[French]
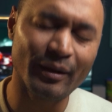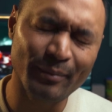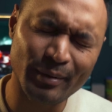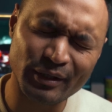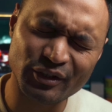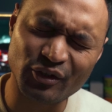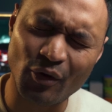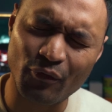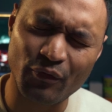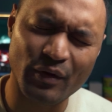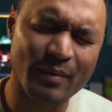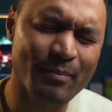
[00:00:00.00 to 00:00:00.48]
eh
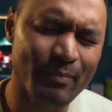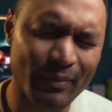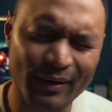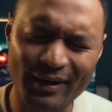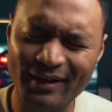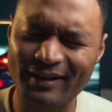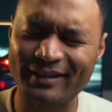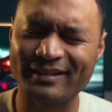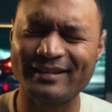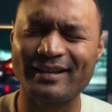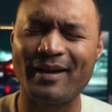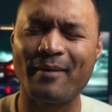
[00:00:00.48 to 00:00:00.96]
ben j'en fais
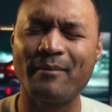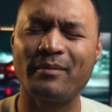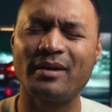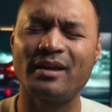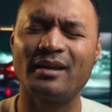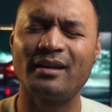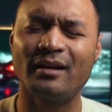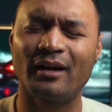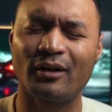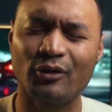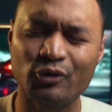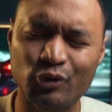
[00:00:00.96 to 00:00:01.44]
plein les
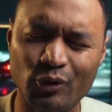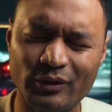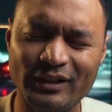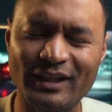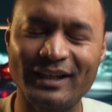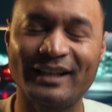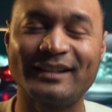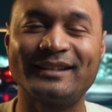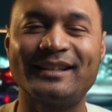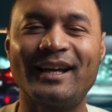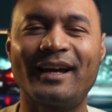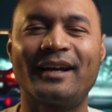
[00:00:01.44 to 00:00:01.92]
amis,
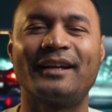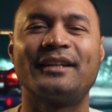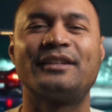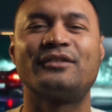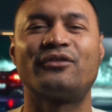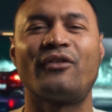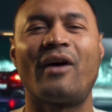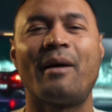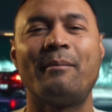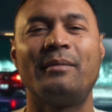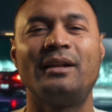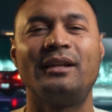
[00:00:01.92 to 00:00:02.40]
rejoignez la Taris
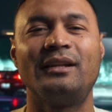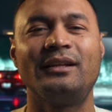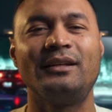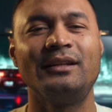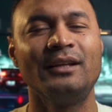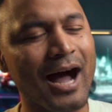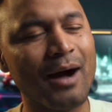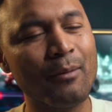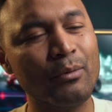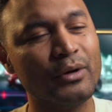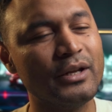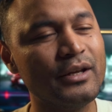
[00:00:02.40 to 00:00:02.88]

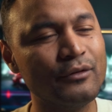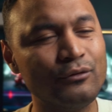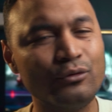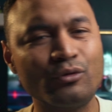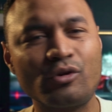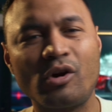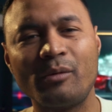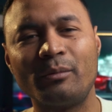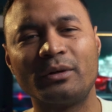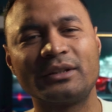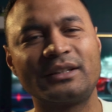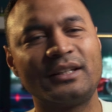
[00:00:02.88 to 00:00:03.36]
Family, abonnez-vous,
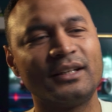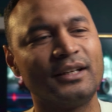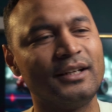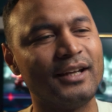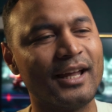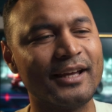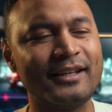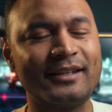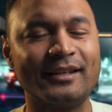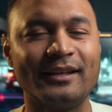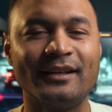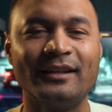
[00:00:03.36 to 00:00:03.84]
commentez,
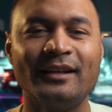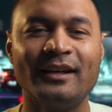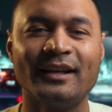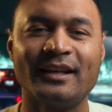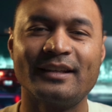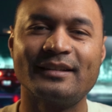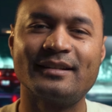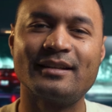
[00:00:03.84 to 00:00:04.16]
likez,